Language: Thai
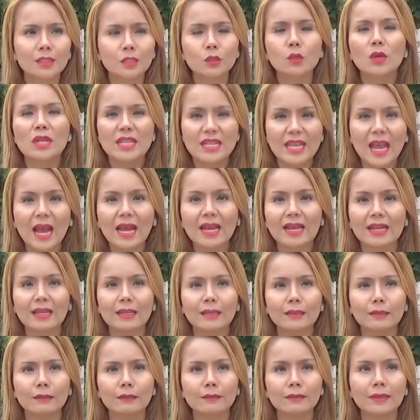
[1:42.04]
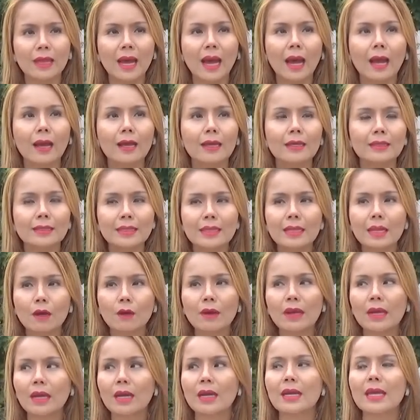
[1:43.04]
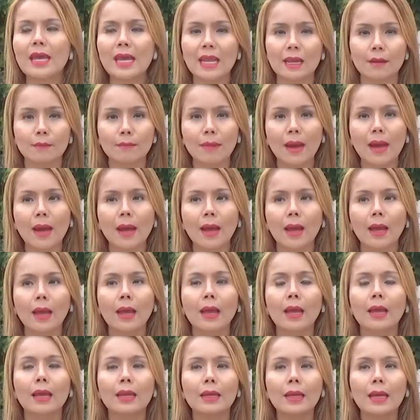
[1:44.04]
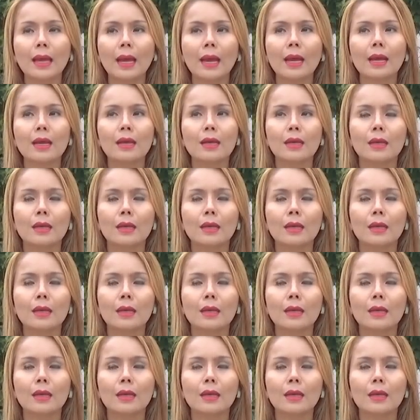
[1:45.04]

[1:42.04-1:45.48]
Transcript: ส่วนใหญ่นะคะที่เราเคยเห็นมานะคะ